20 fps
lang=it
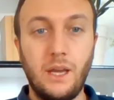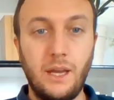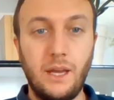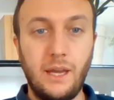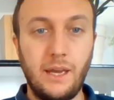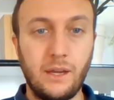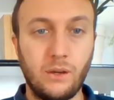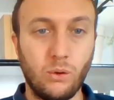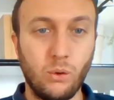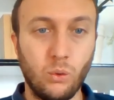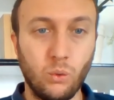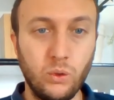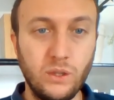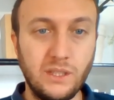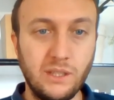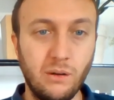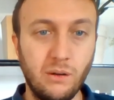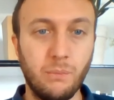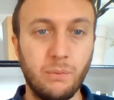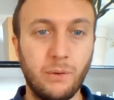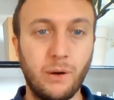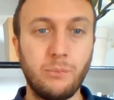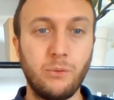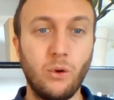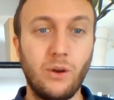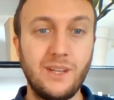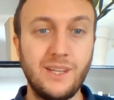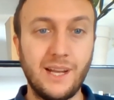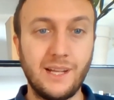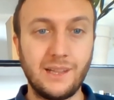Ecco, qui siamo
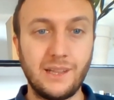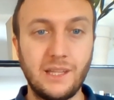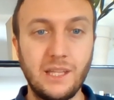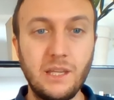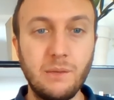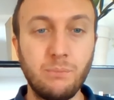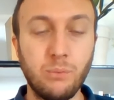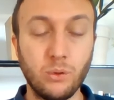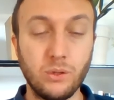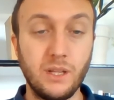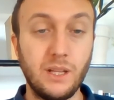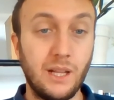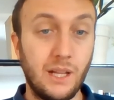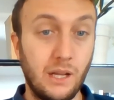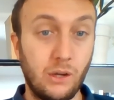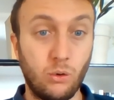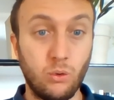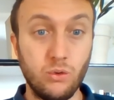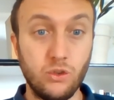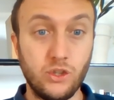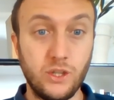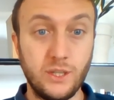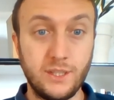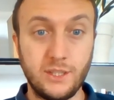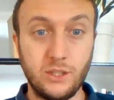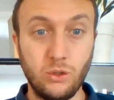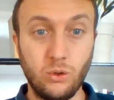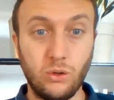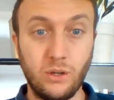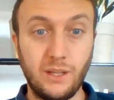proprio agli antipodi della
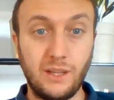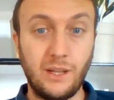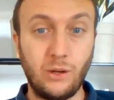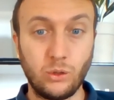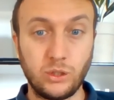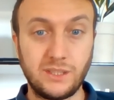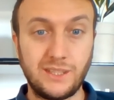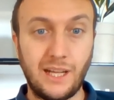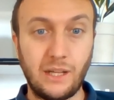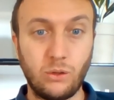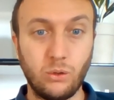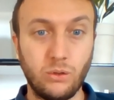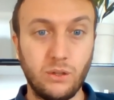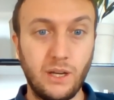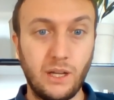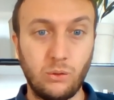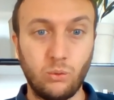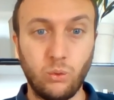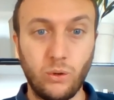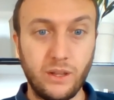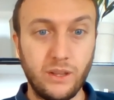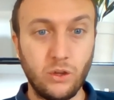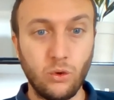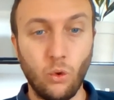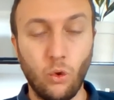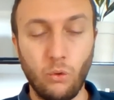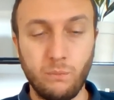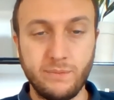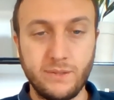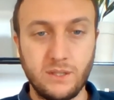concezione dello stato di natura di
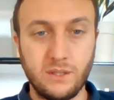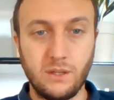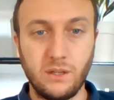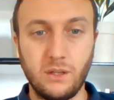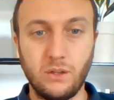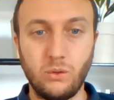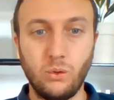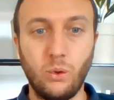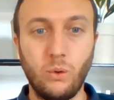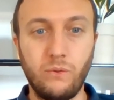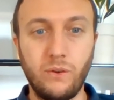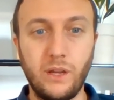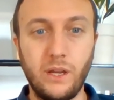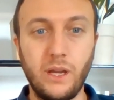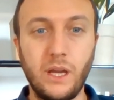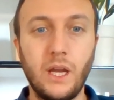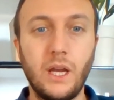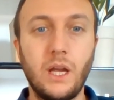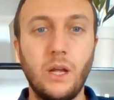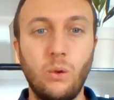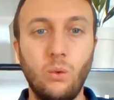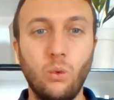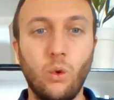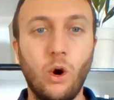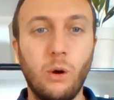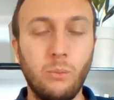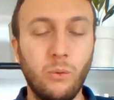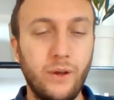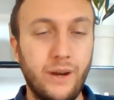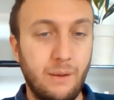Hobbes, dove
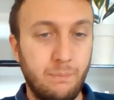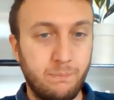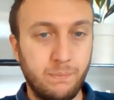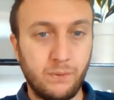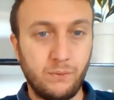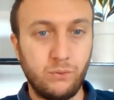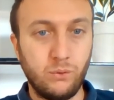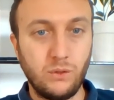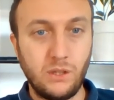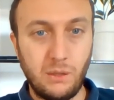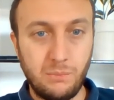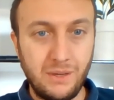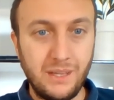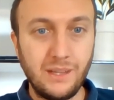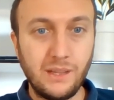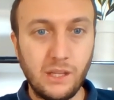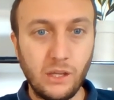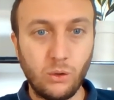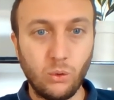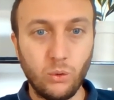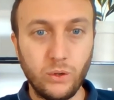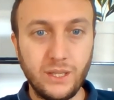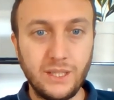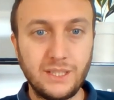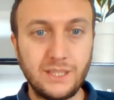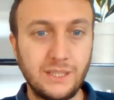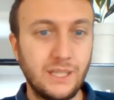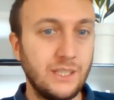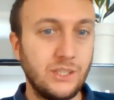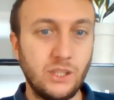l'uomo era profondamente
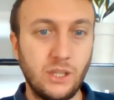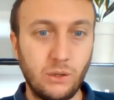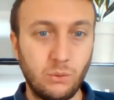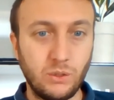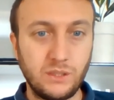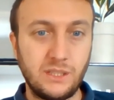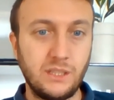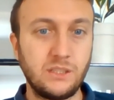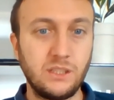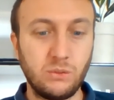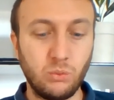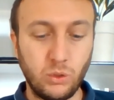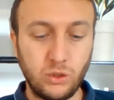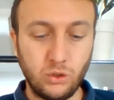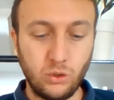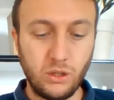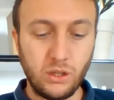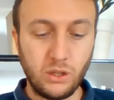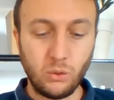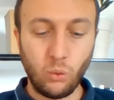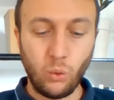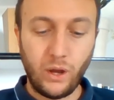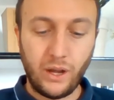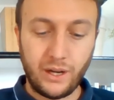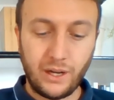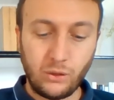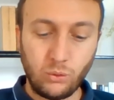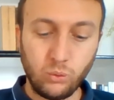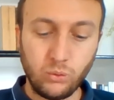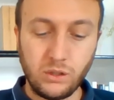egoista e c'era questa situazione di
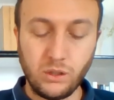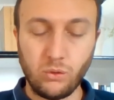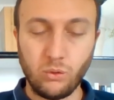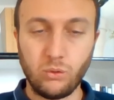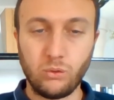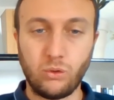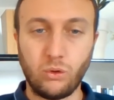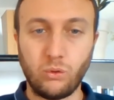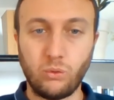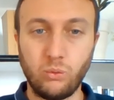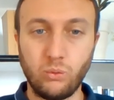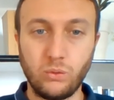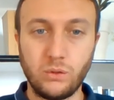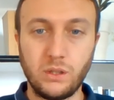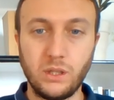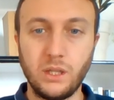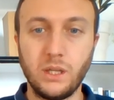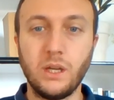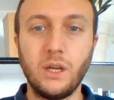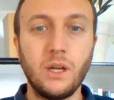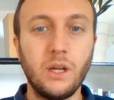guerra tutti contro tutti.